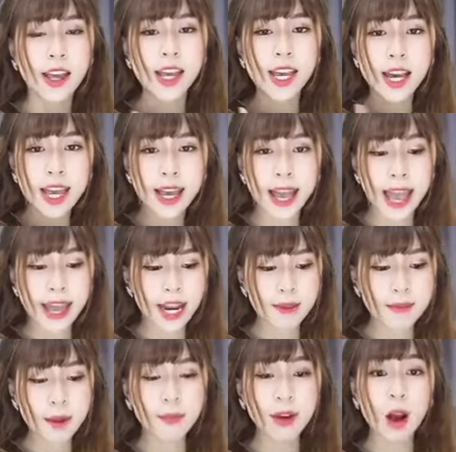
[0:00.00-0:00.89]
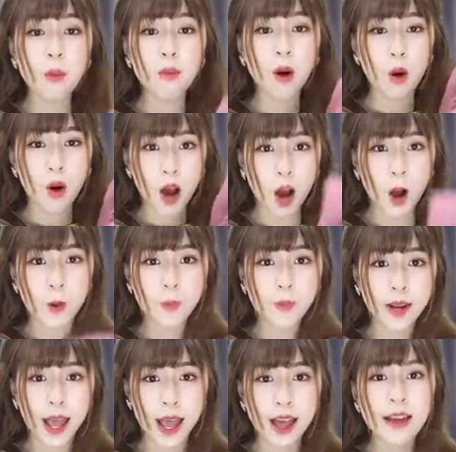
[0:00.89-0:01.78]
Hiền Hiền A550 màu
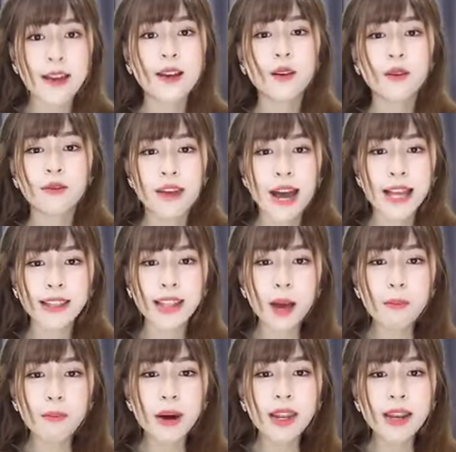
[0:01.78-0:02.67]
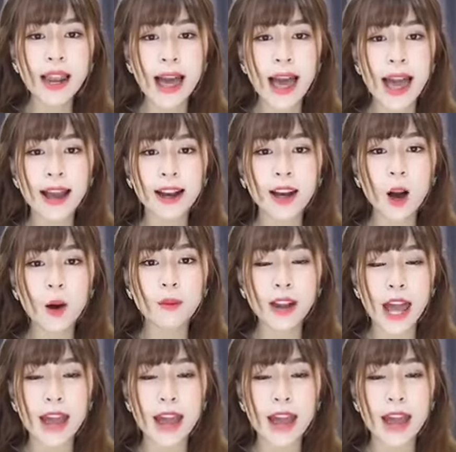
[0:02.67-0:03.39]
hồng nè và thơm bít là A0,